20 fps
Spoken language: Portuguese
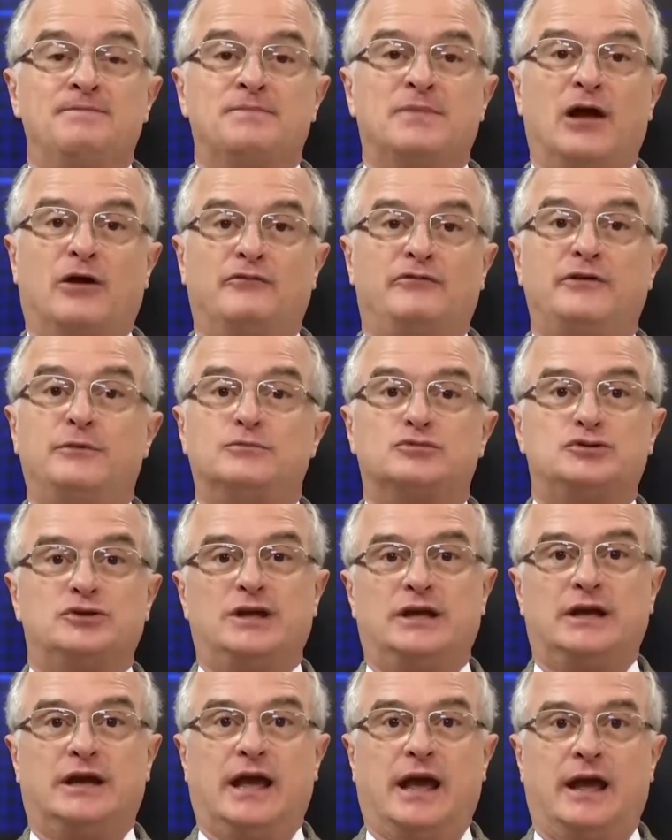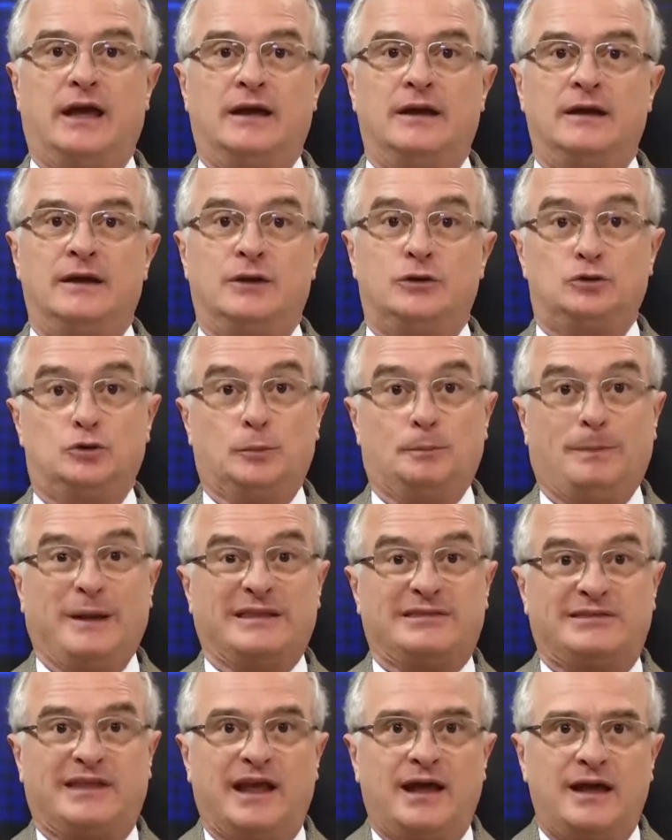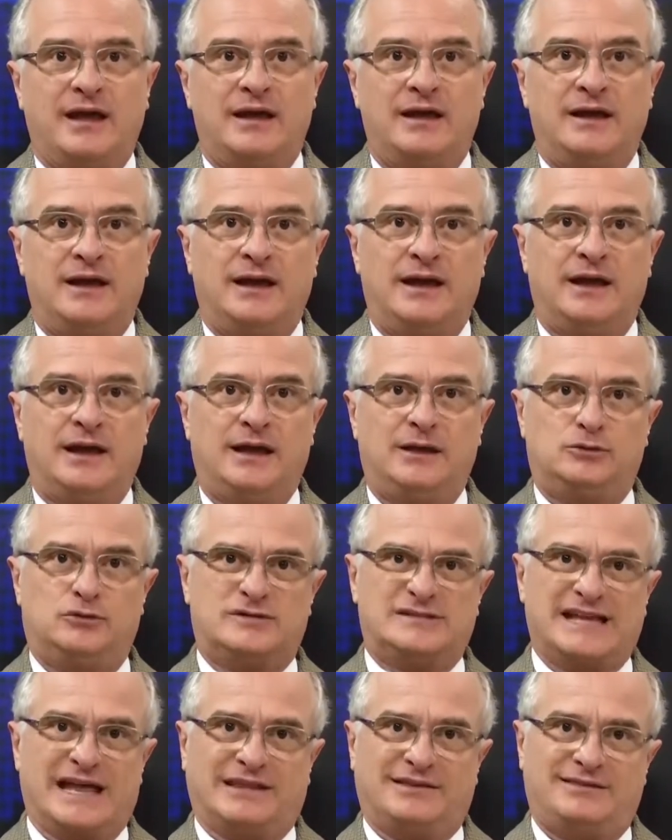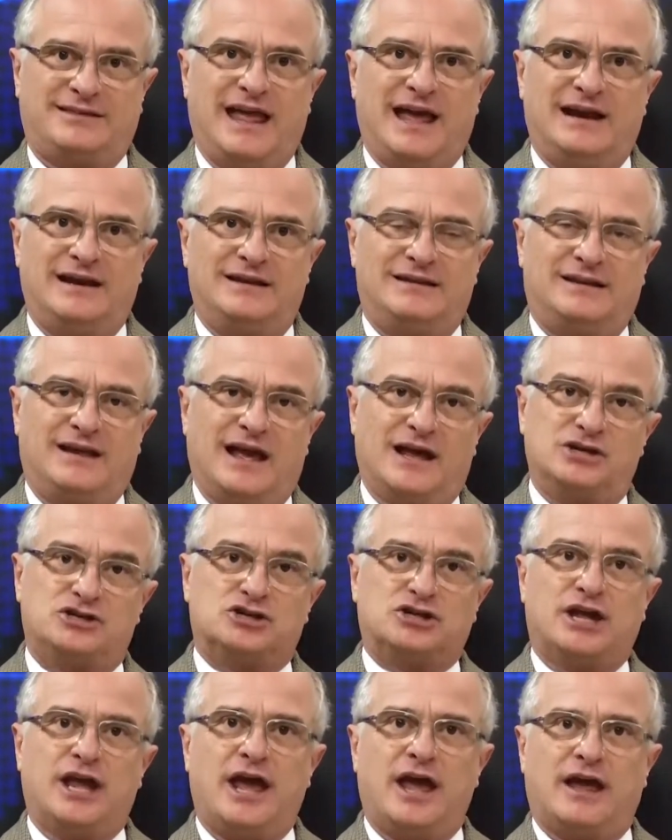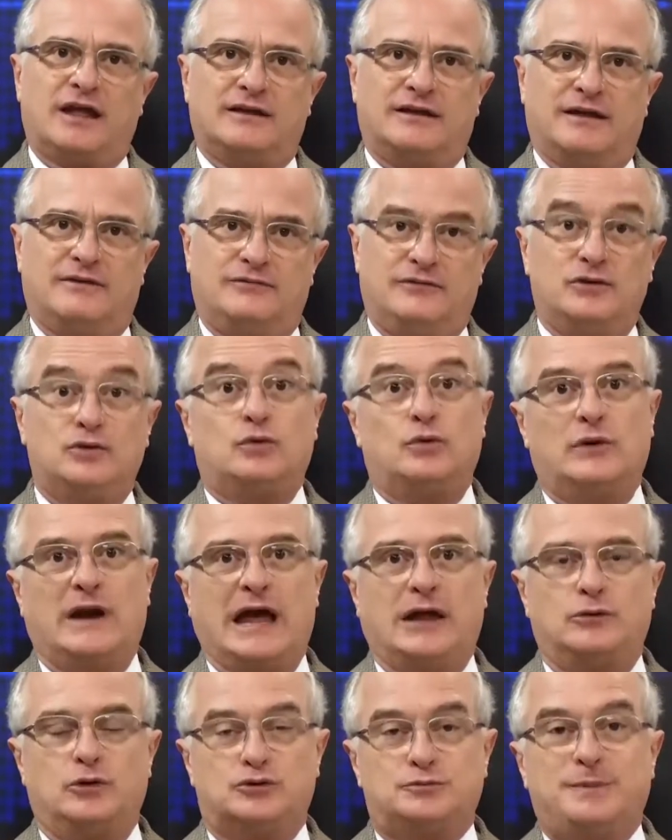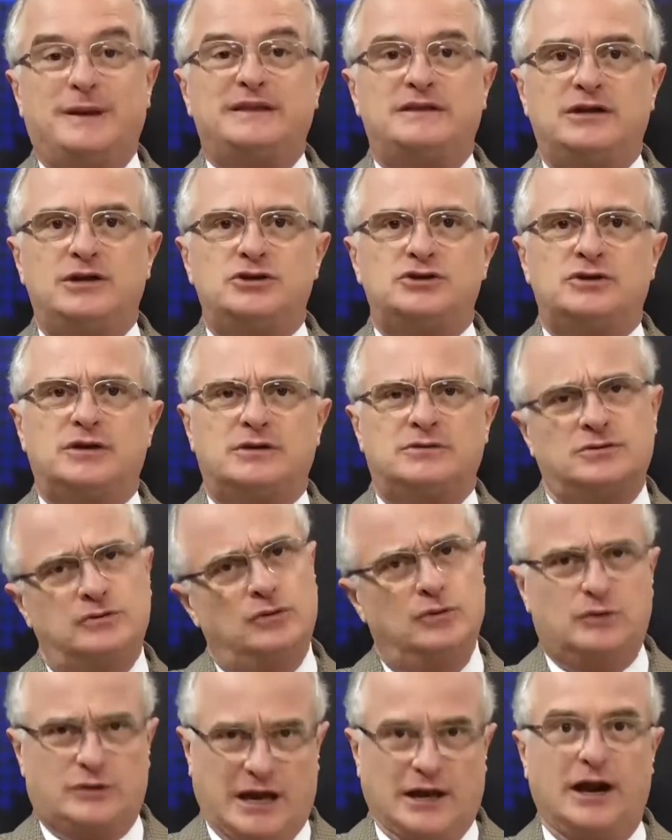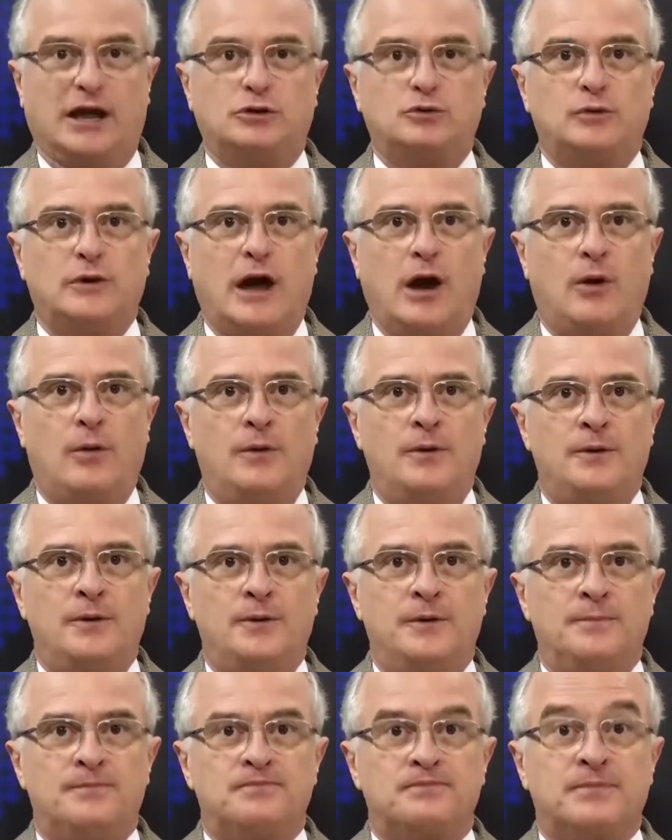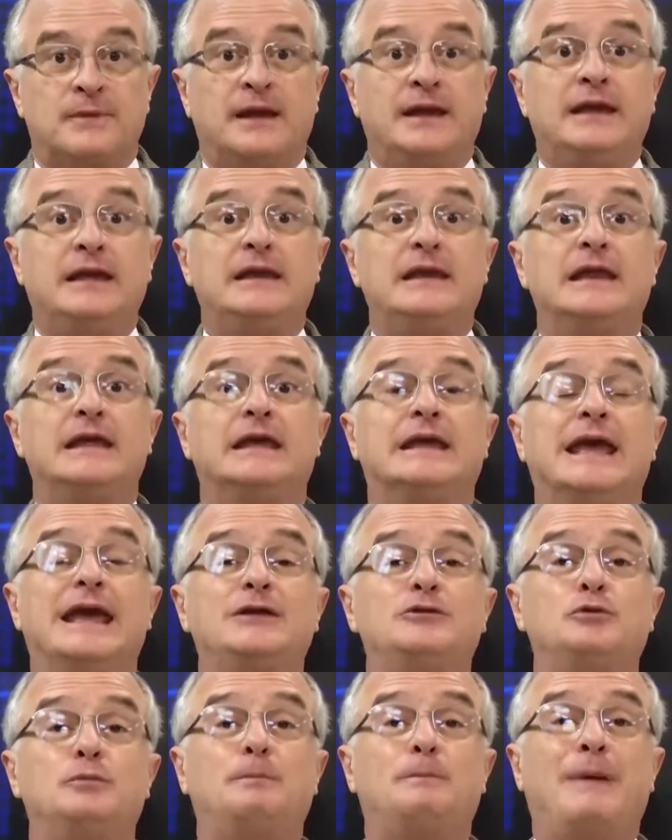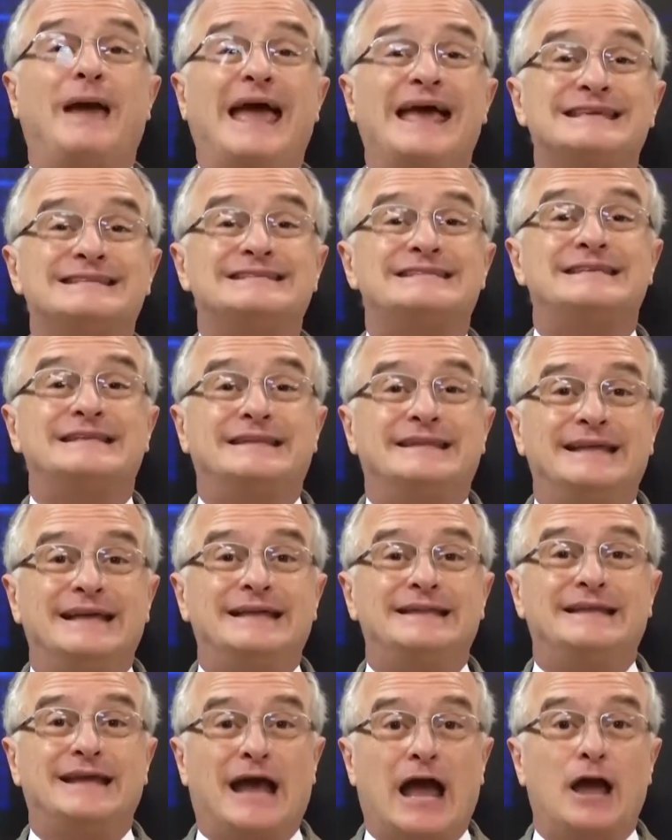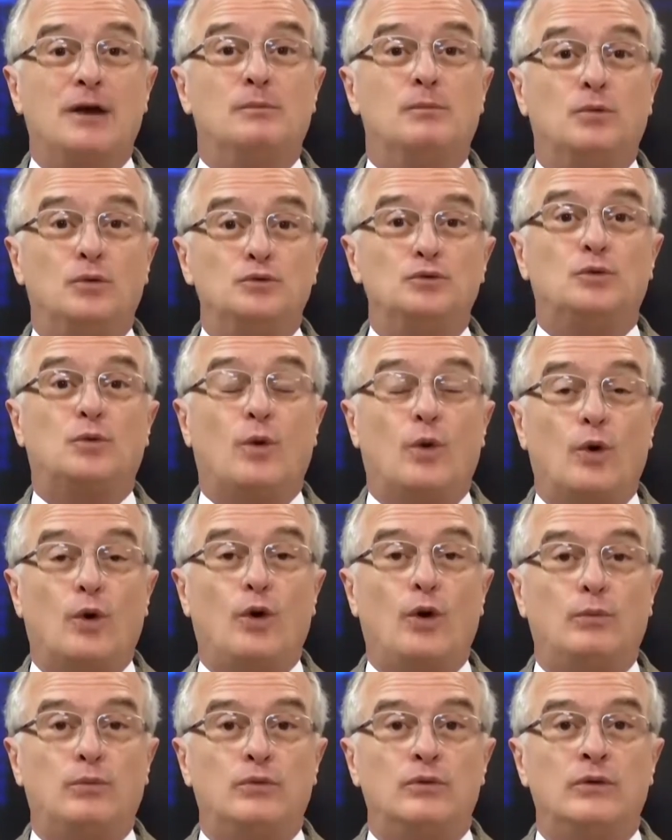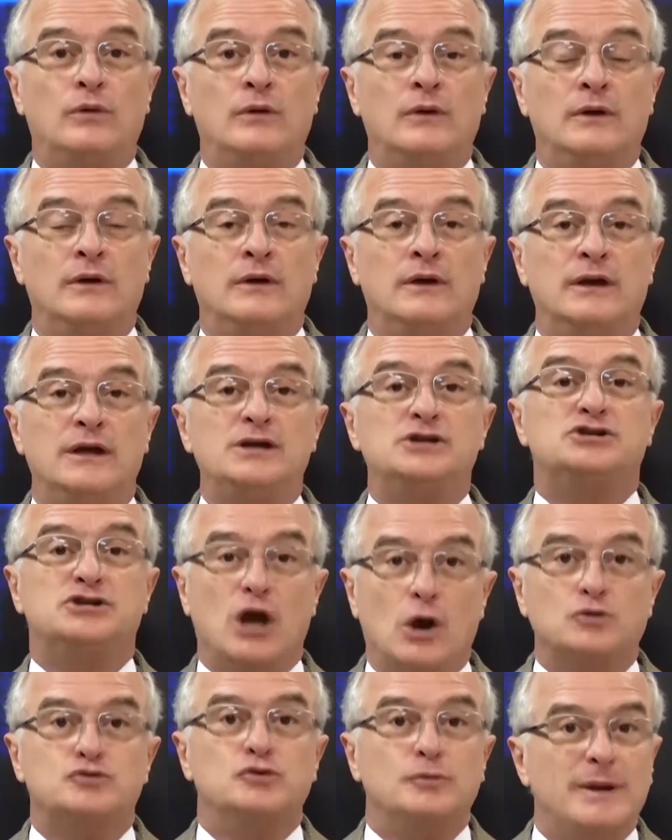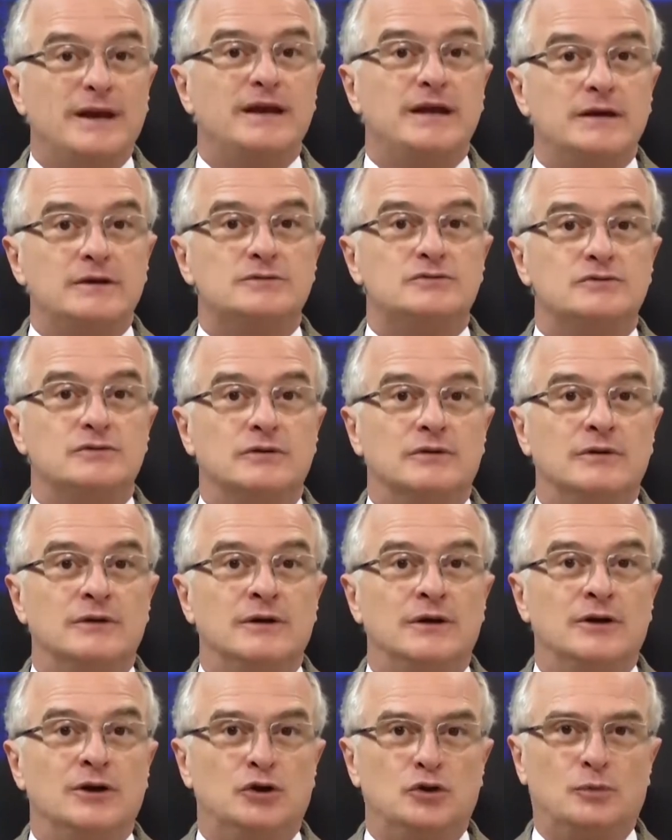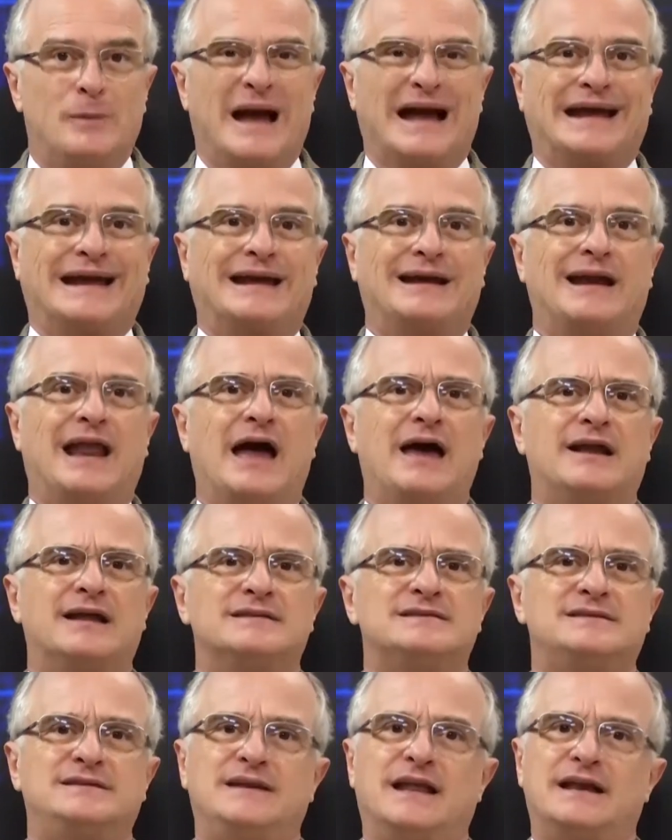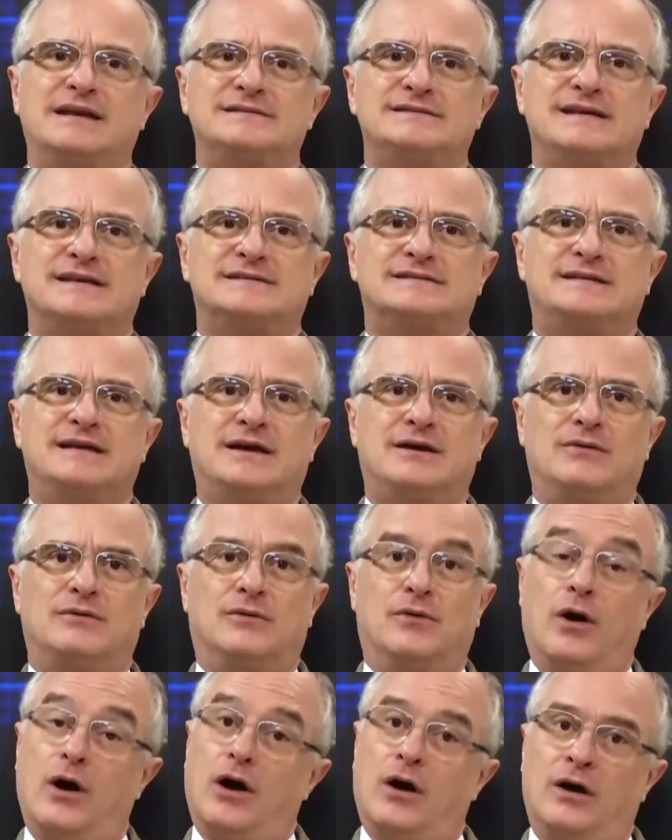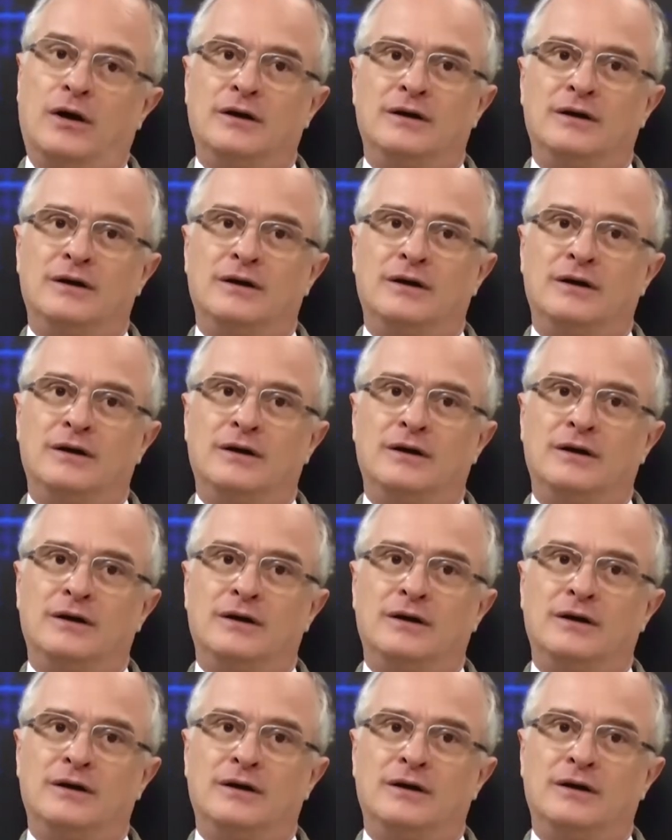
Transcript: não vimos ninguém do PT e do satélite à esquerda vinculado aos petistas, o que é natural, e ninguém do PSD de Raimundo Colombo e Gelson Merizio. Numa clara sinalização, ó,